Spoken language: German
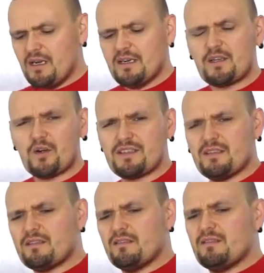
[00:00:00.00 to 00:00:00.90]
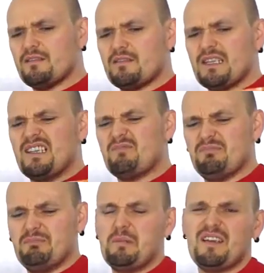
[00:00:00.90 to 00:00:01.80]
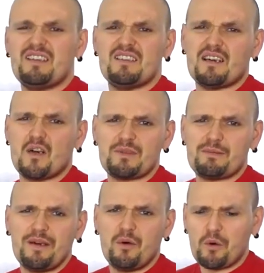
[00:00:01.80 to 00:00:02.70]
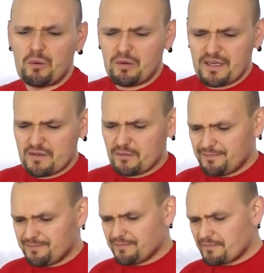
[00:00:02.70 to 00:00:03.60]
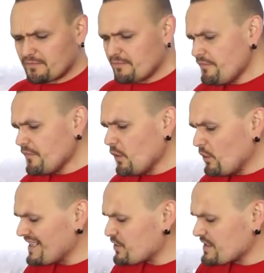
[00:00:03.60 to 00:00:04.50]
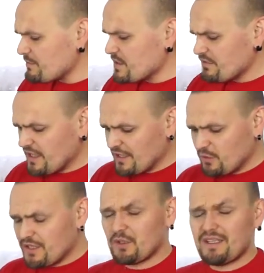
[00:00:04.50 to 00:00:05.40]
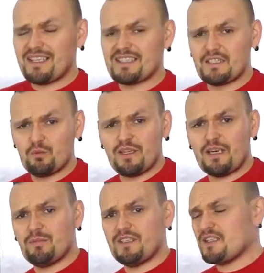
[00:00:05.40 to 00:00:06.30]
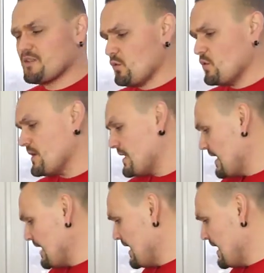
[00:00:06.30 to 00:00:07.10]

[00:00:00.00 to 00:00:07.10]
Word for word: Äh, kostet, äh, ich bin mir nicht sicher, glaube 2 Euro oder so. Und ansonsten müssen wir natürlich noch die ganzen Zutaten mit dazu holen.